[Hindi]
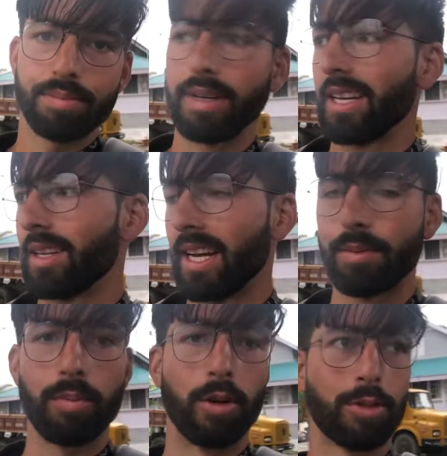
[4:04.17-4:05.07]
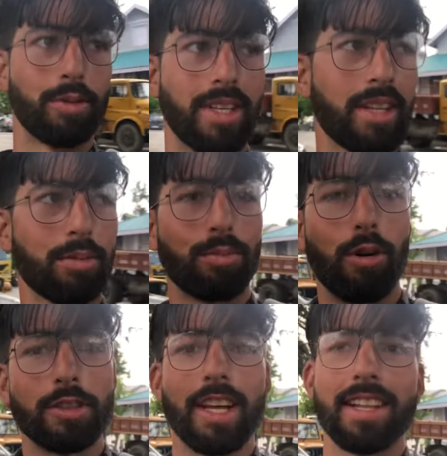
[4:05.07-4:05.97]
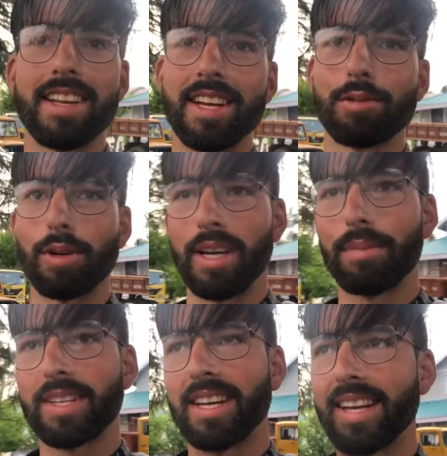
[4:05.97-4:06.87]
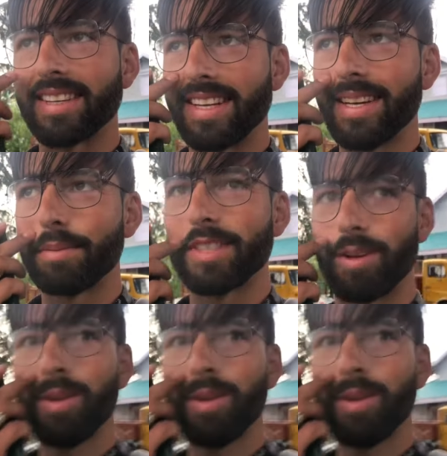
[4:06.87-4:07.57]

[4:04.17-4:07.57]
फाइल यहाँ पे पहुँच चुकी है बहुत ज़्यादा लेट हो गए हैं बट क्या ही करें अब चलो